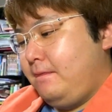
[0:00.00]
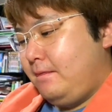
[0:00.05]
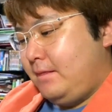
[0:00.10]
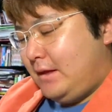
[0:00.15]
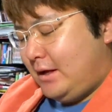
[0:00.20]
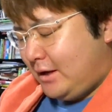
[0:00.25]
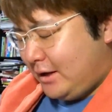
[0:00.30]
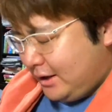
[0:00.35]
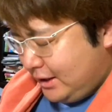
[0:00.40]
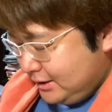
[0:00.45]

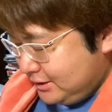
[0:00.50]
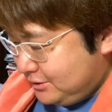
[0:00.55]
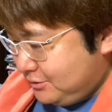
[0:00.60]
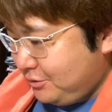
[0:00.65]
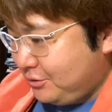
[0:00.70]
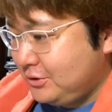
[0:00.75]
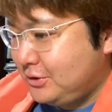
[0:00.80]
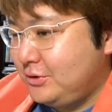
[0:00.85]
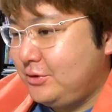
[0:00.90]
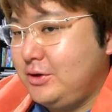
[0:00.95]
はい、
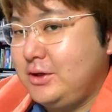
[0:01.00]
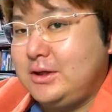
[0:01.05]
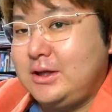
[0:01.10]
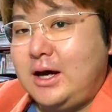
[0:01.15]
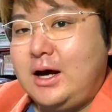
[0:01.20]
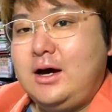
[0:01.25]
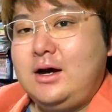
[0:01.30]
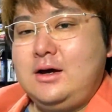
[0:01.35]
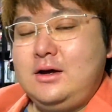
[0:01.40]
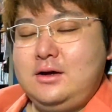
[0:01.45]
今日届い
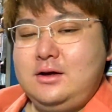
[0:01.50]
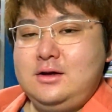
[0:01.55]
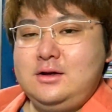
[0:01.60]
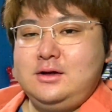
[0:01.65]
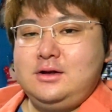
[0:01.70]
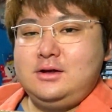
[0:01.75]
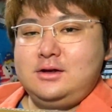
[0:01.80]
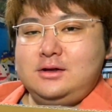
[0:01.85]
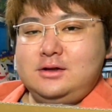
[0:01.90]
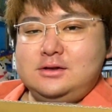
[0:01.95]
た、
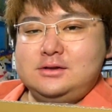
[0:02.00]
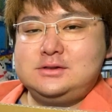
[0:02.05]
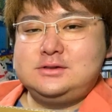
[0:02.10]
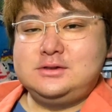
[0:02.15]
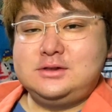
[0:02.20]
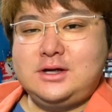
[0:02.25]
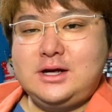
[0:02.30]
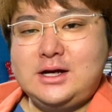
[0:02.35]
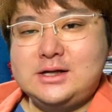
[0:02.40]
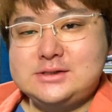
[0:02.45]

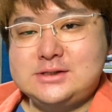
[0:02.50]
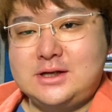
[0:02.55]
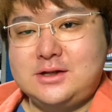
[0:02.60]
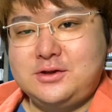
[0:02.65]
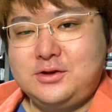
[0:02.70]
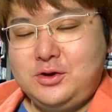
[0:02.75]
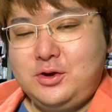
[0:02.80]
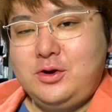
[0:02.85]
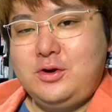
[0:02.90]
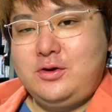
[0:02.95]
鶴ヶ谷さん
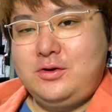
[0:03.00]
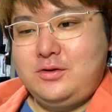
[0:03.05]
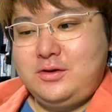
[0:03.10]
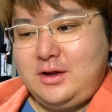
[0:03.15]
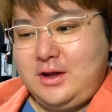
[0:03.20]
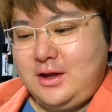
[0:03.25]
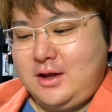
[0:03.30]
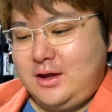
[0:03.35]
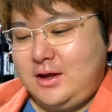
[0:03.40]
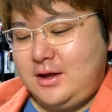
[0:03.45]
の、
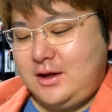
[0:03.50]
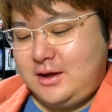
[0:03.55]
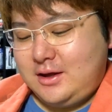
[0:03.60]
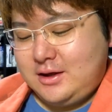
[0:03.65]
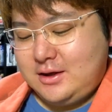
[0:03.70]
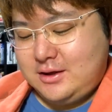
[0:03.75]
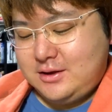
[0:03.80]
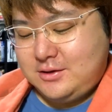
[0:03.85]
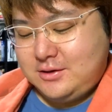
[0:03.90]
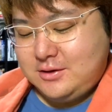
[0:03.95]

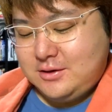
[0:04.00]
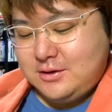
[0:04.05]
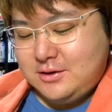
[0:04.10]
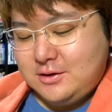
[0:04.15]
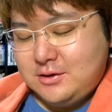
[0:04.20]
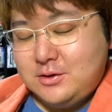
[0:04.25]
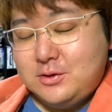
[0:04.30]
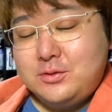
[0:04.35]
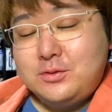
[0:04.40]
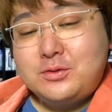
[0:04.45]

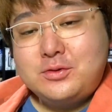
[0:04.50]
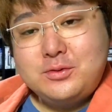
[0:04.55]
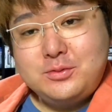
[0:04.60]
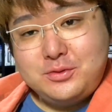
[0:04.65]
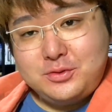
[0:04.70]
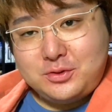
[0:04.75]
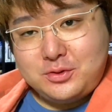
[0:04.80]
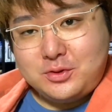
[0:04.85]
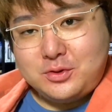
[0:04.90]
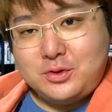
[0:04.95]
福
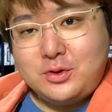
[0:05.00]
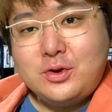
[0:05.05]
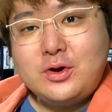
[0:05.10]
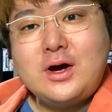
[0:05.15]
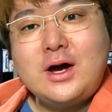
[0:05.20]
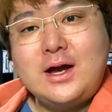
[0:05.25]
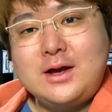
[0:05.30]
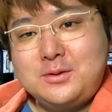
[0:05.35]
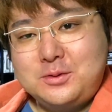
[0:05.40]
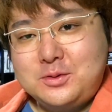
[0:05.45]
袋の
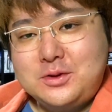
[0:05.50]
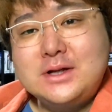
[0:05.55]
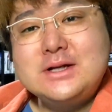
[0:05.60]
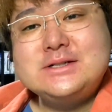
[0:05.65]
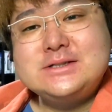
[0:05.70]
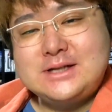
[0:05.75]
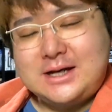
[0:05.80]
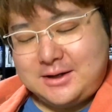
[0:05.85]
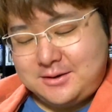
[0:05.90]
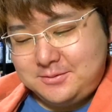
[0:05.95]
開封で
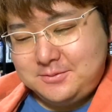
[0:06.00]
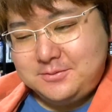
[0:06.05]
した。